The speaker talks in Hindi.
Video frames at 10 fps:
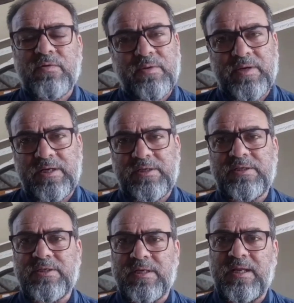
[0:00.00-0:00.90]
वो हमारे
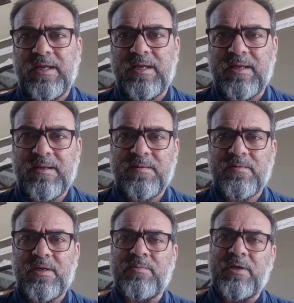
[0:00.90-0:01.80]
टीचर रहे हैं
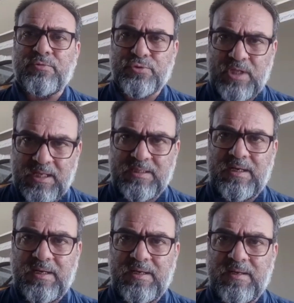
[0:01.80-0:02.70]
हमारे उस्ताद
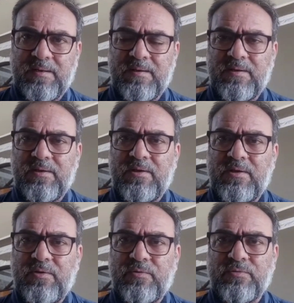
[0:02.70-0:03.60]
रहे हैं
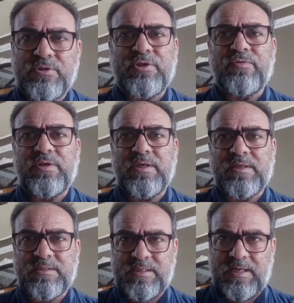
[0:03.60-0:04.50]
उनसे उनके
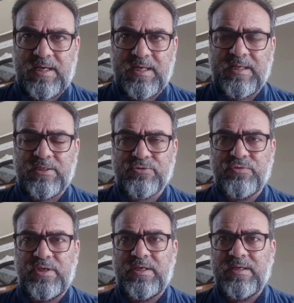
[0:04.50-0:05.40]
किस्से कहानियाँ
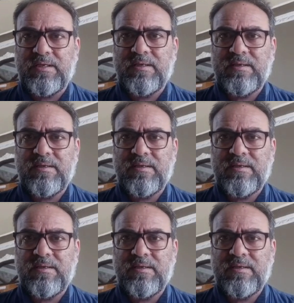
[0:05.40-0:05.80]
सुनी हैं